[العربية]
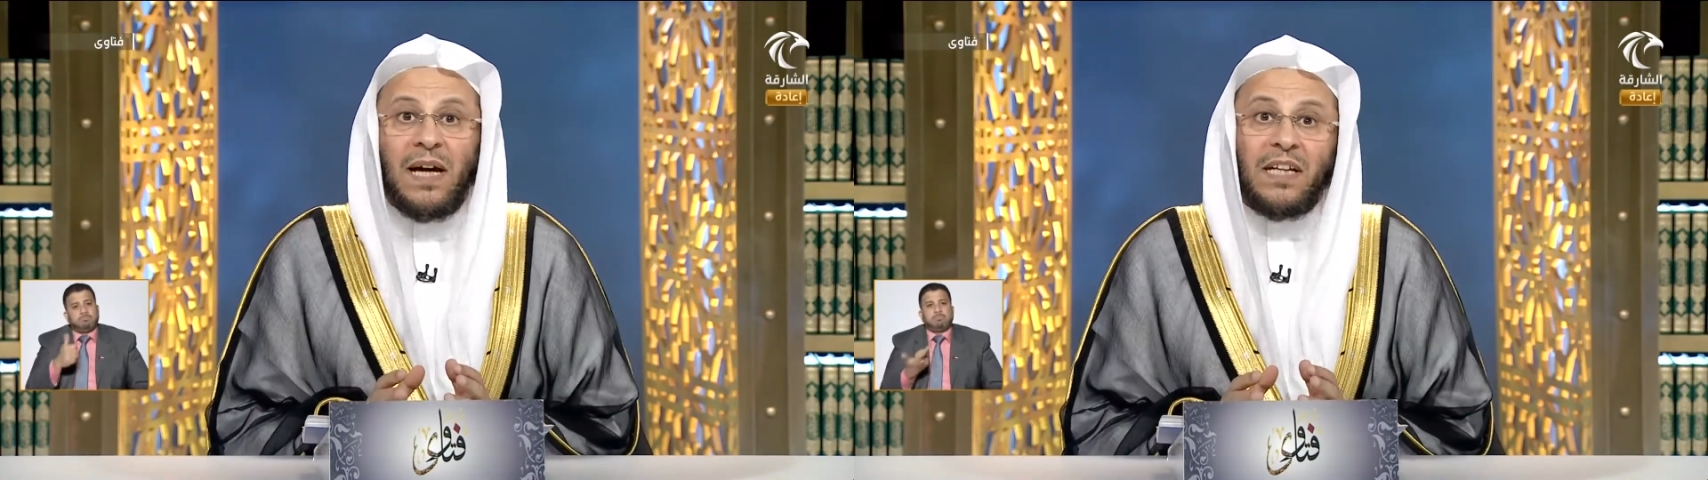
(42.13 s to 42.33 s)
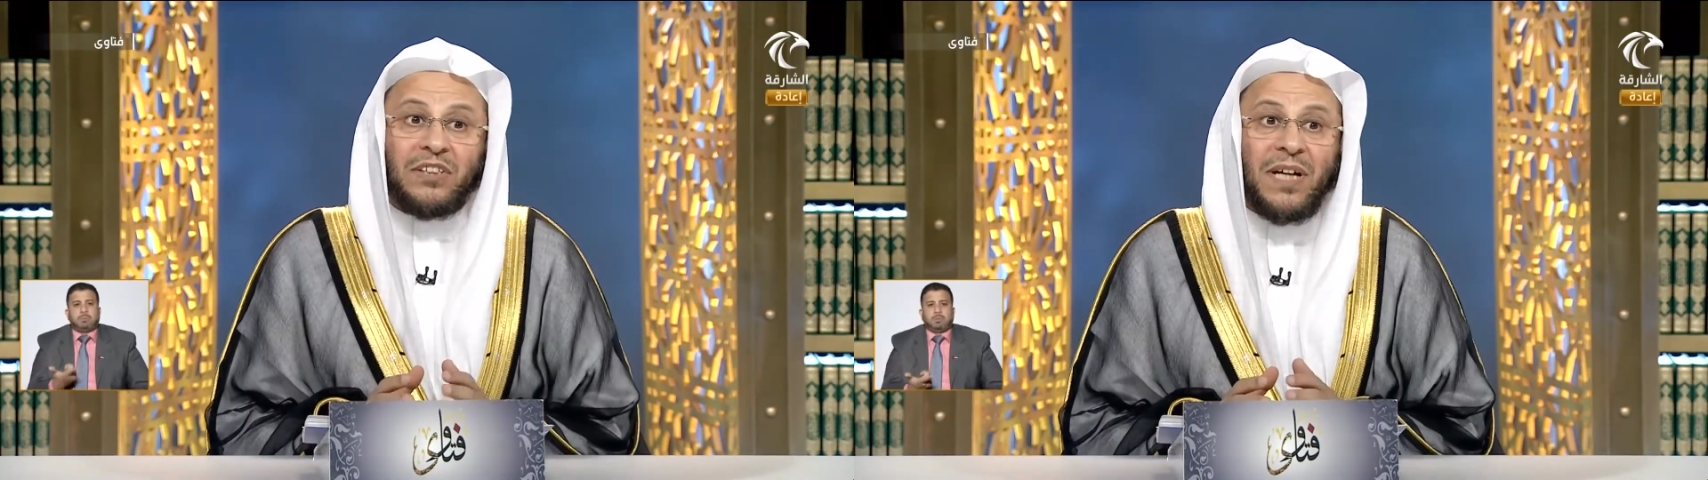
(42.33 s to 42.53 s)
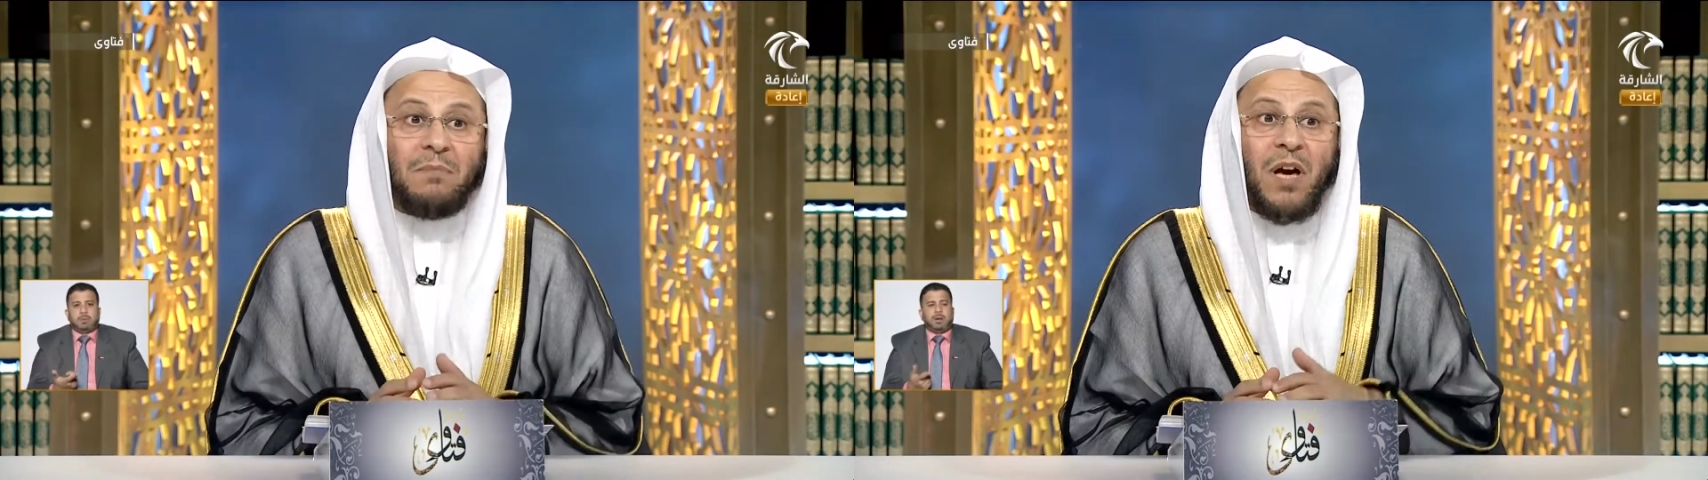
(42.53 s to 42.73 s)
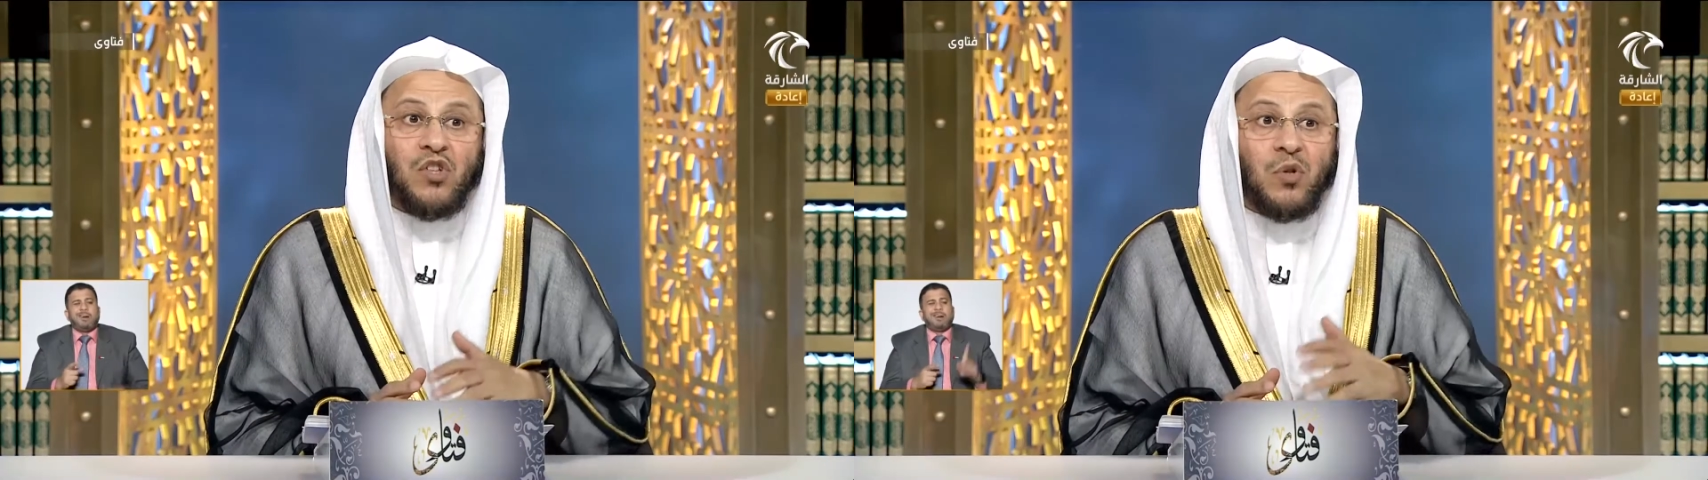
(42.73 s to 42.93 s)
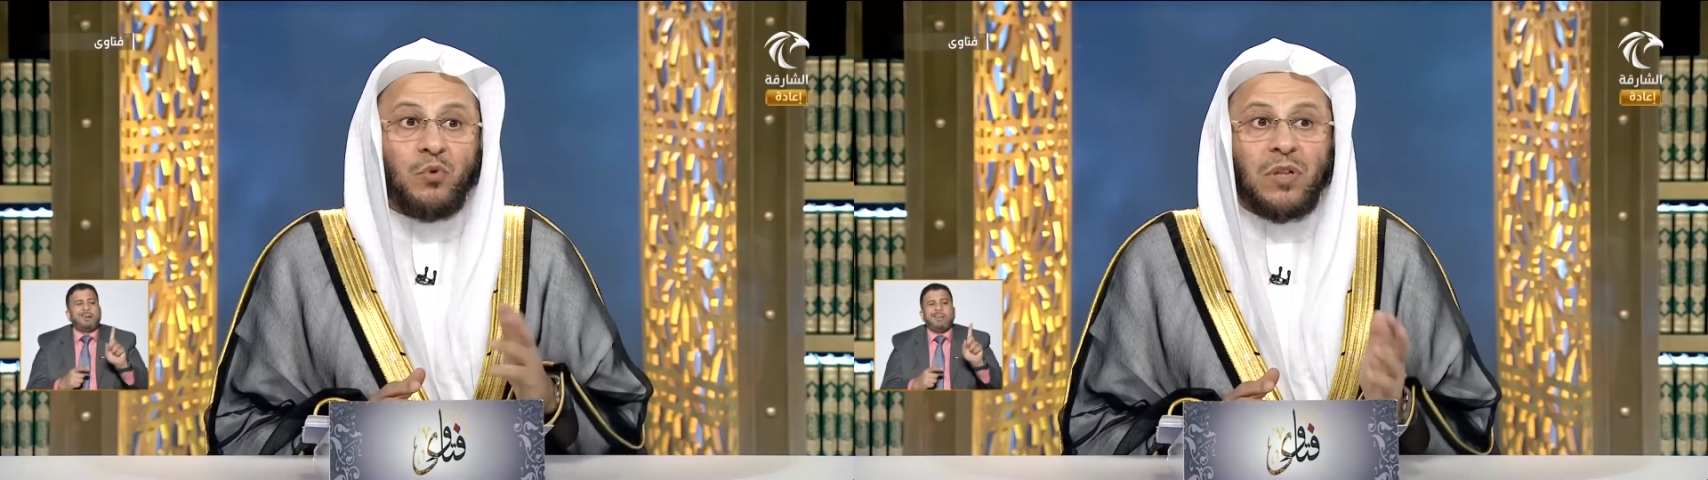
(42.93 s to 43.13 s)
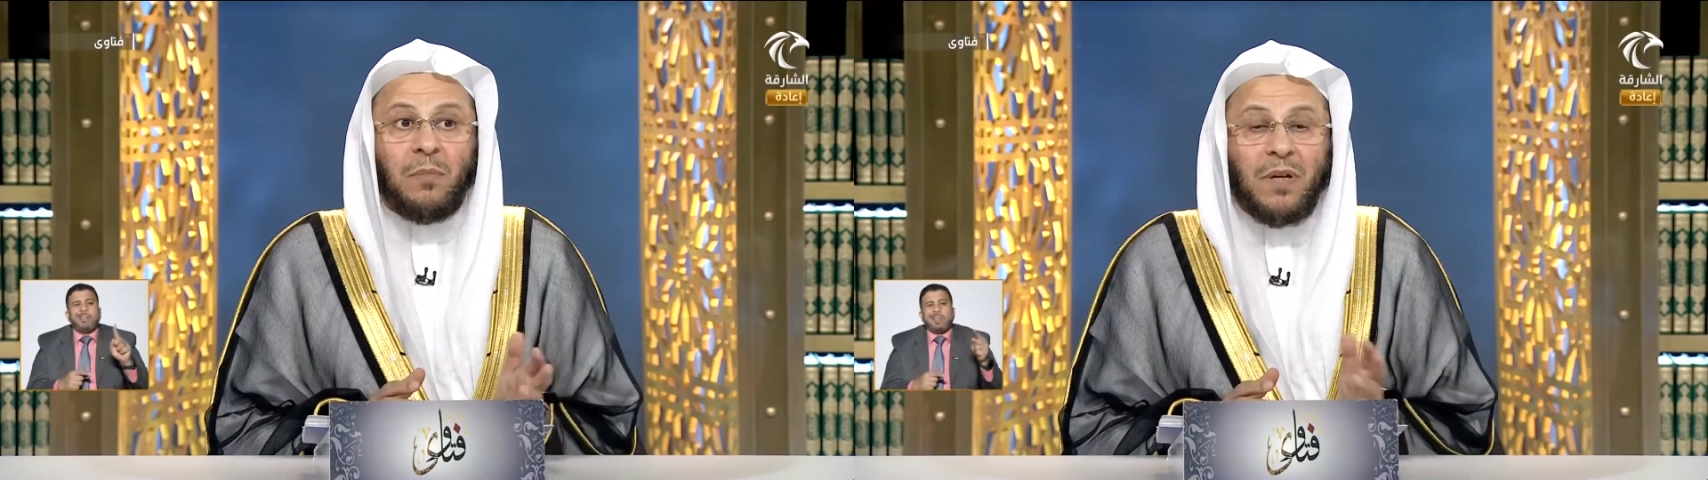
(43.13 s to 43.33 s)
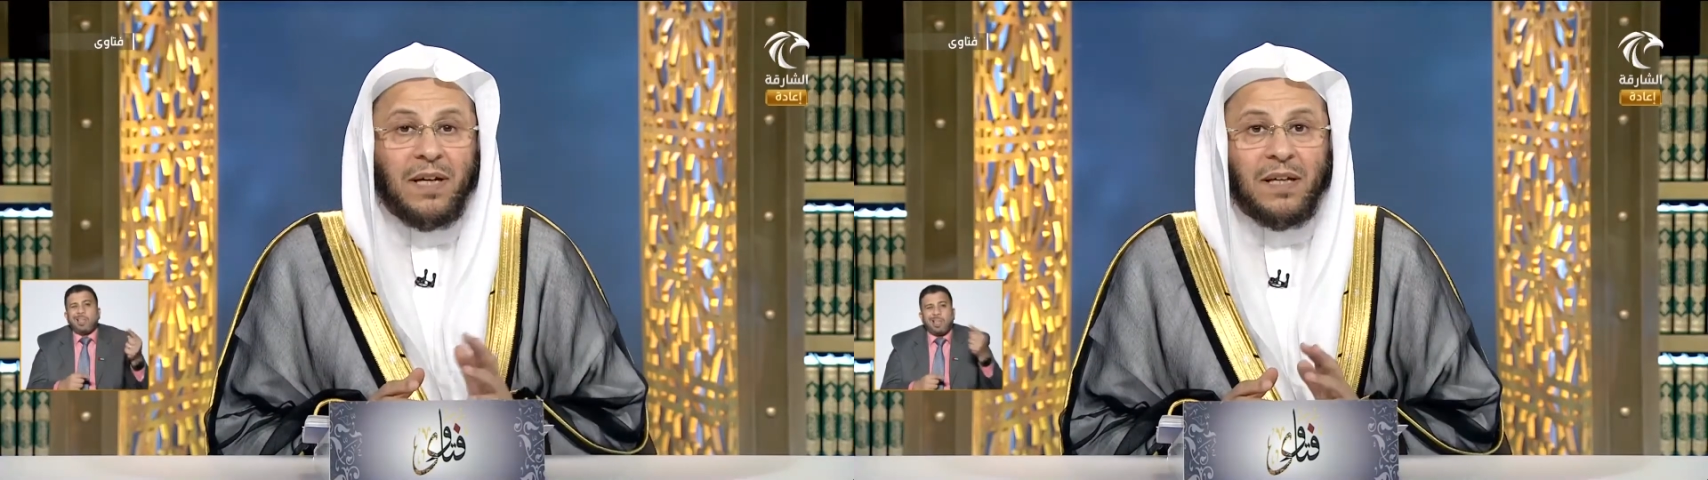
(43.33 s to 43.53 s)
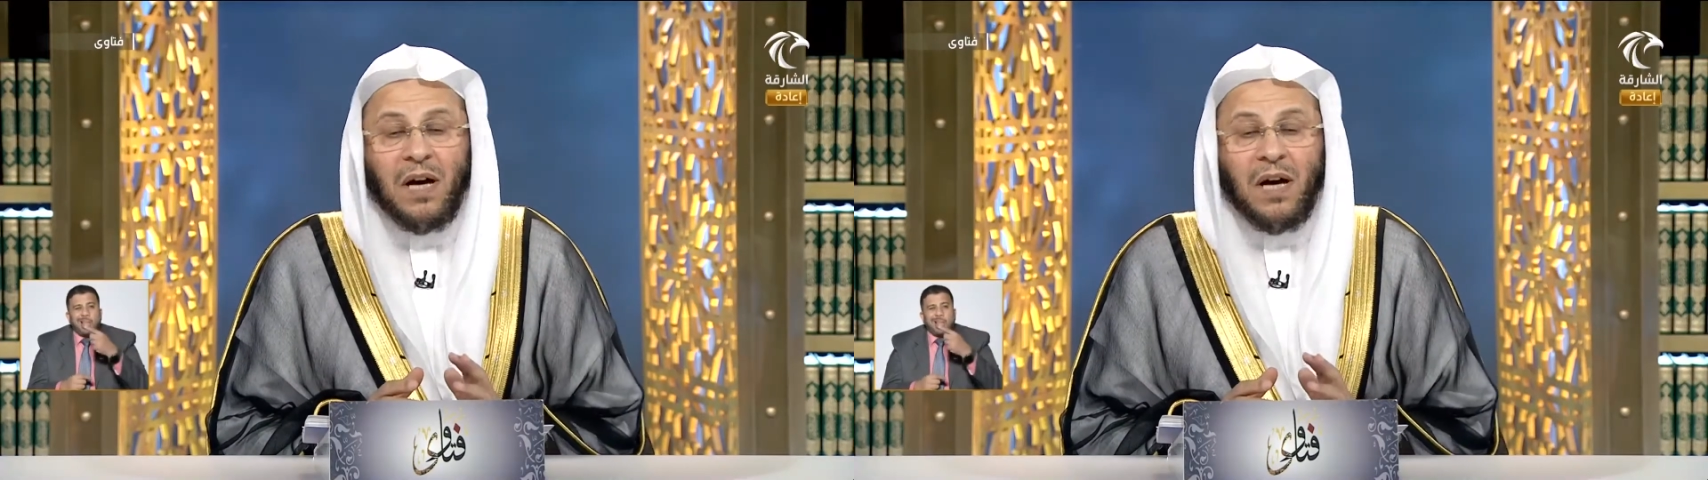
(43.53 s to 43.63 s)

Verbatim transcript: علشان ما يسبونها بالعين